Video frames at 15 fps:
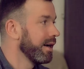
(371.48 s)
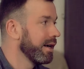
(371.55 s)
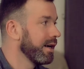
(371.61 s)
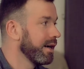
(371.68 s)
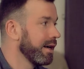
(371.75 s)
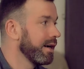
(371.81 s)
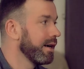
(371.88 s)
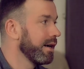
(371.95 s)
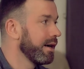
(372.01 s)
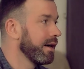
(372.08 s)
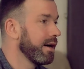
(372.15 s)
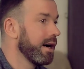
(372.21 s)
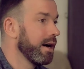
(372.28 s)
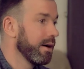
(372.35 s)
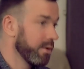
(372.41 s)
А,
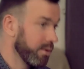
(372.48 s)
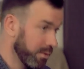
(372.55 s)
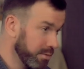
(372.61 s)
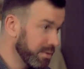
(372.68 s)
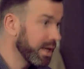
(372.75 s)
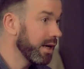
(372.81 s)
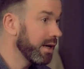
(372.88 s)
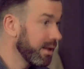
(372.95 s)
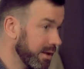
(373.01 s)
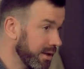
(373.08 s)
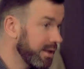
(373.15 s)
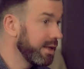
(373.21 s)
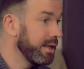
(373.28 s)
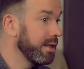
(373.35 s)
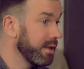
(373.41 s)
а, у меня
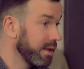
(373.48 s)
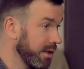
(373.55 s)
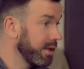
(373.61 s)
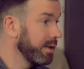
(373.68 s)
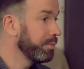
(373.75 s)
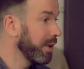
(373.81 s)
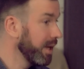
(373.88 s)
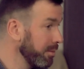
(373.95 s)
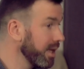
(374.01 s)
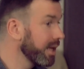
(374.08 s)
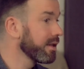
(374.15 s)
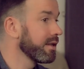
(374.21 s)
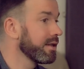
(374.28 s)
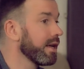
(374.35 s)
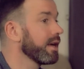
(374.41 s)
и, и
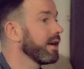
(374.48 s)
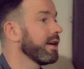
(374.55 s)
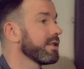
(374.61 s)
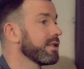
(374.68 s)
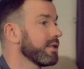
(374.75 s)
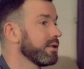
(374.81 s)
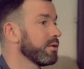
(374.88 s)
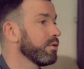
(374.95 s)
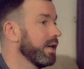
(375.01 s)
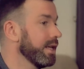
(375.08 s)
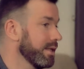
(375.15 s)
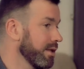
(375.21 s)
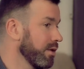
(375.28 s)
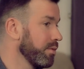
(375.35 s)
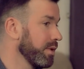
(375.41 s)
примерно такая же
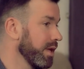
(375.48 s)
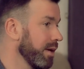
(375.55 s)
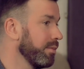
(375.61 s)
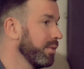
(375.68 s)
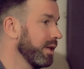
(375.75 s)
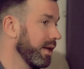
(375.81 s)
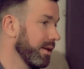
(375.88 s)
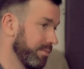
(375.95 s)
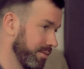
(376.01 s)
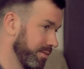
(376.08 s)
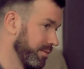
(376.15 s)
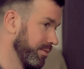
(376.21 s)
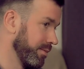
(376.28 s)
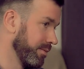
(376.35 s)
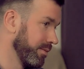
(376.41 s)
ситуация у меня была
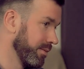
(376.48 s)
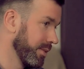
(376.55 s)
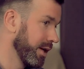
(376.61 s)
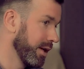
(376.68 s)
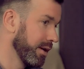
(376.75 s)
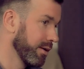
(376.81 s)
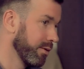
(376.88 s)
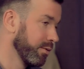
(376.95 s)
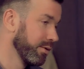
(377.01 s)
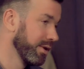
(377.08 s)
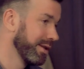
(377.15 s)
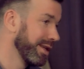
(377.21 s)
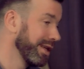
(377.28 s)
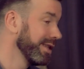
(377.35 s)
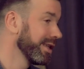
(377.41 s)
наверное,
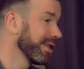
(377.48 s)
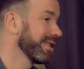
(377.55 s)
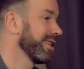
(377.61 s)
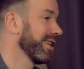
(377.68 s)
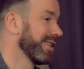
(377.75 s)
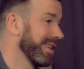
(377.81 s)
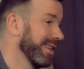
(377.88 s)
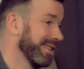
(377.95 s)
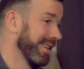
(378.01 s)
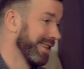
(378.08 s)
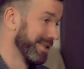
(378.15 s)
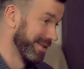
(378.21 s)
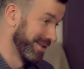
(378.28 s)
года три назад, когда